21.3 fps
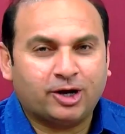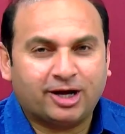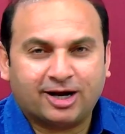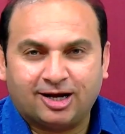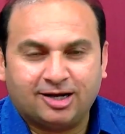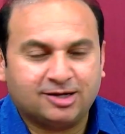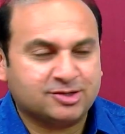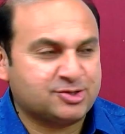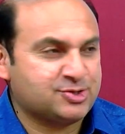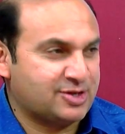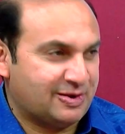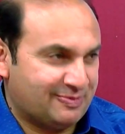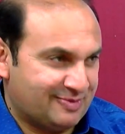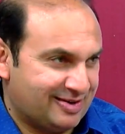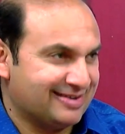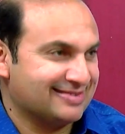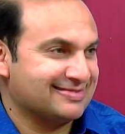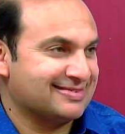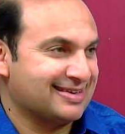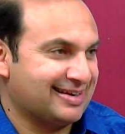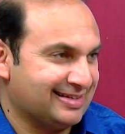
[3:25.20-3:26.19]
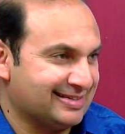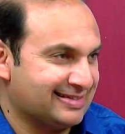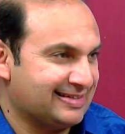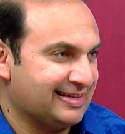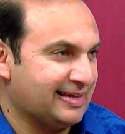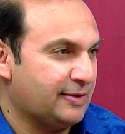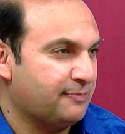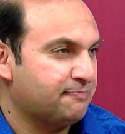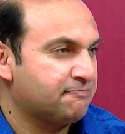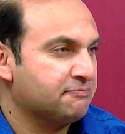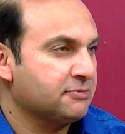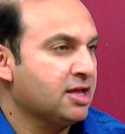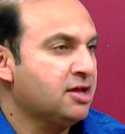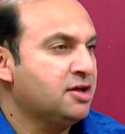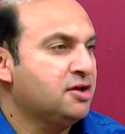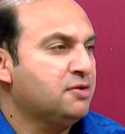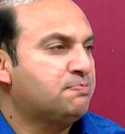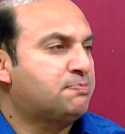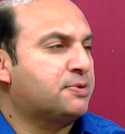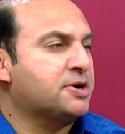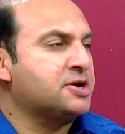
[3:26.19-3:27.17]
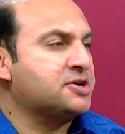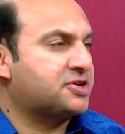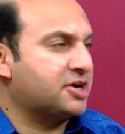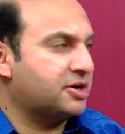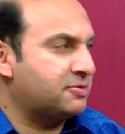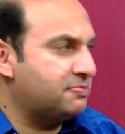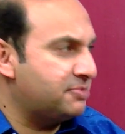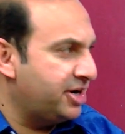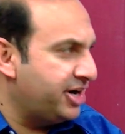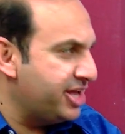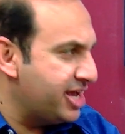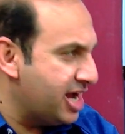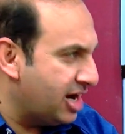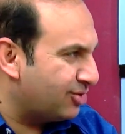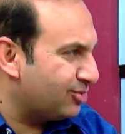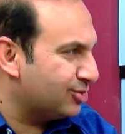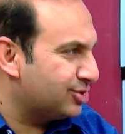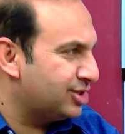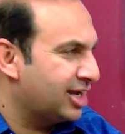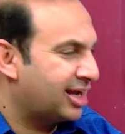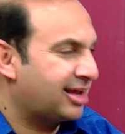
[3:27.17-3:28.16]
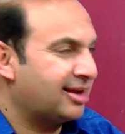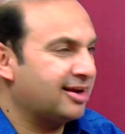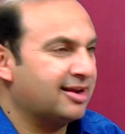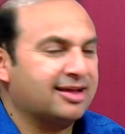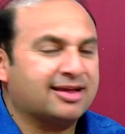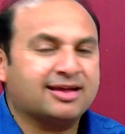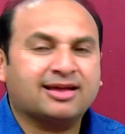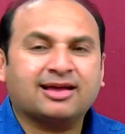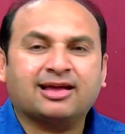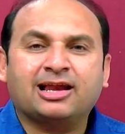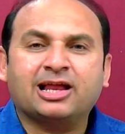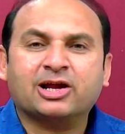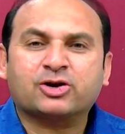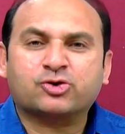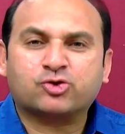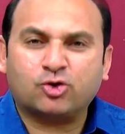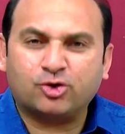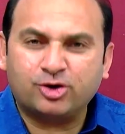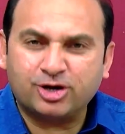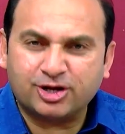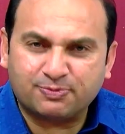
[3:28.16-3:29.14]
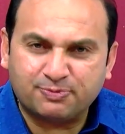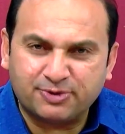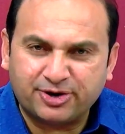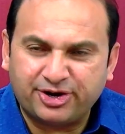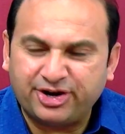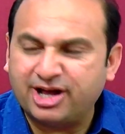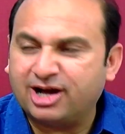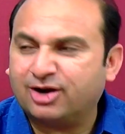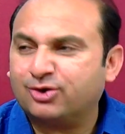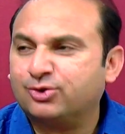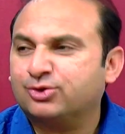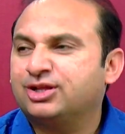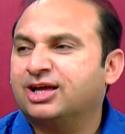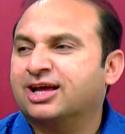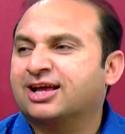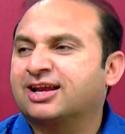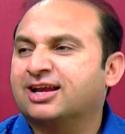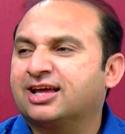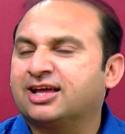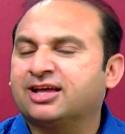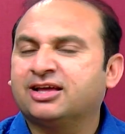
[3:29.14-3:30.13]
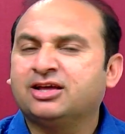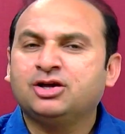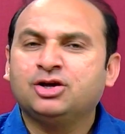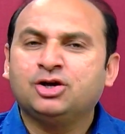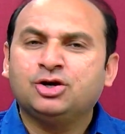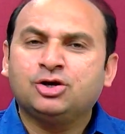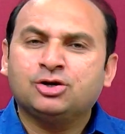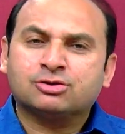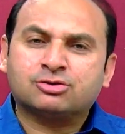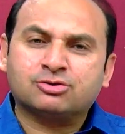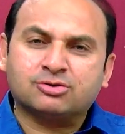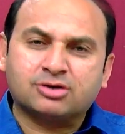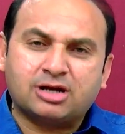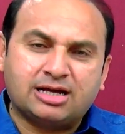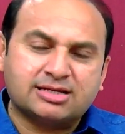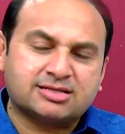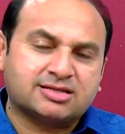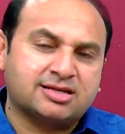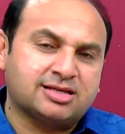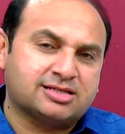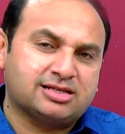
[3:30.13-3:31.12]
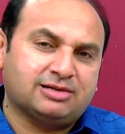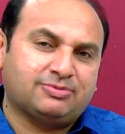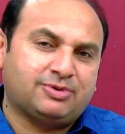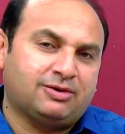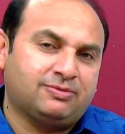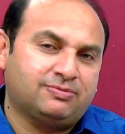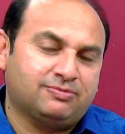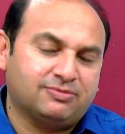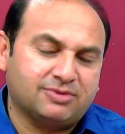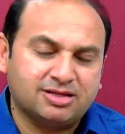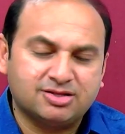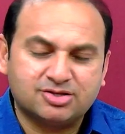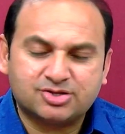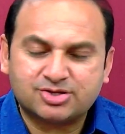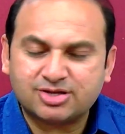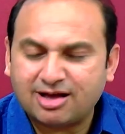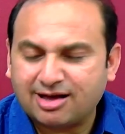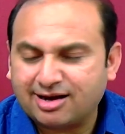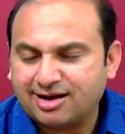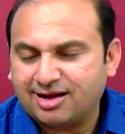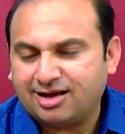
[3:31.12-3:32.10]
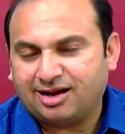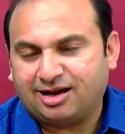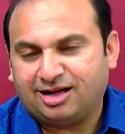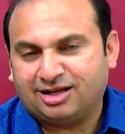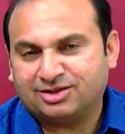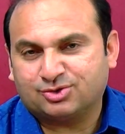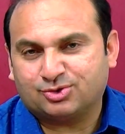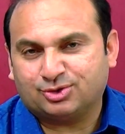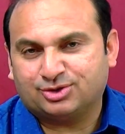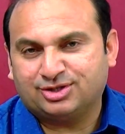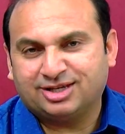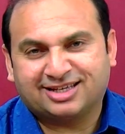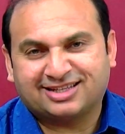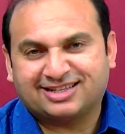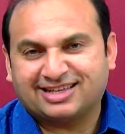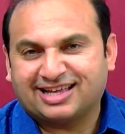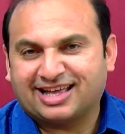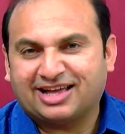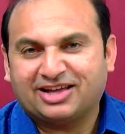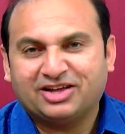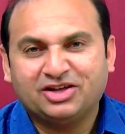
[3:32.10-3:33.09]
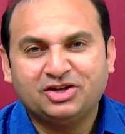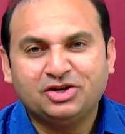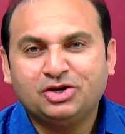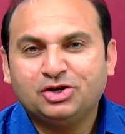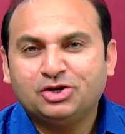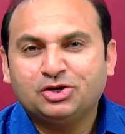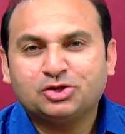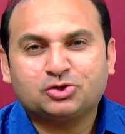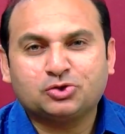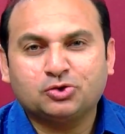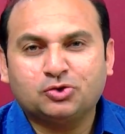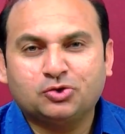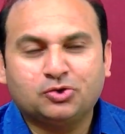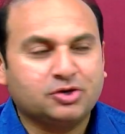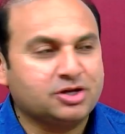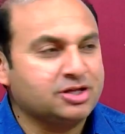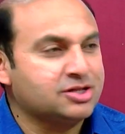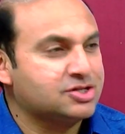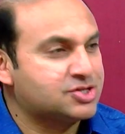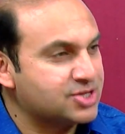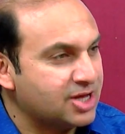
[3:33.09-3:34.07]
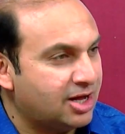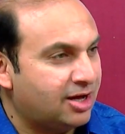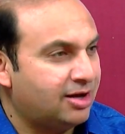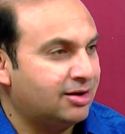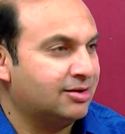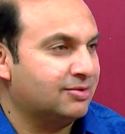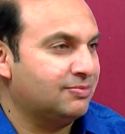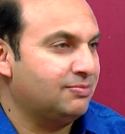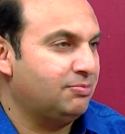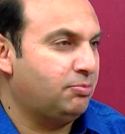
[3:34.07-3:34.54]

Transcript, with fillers: हरास हमें नज़र आता है प्रिंटेड मीडिया को देख लें इलेक्ट्रॉनिक मीडिया को देख लें तो नाजरीन जब हम इन सारे हालात को देखते हैं तो इंसान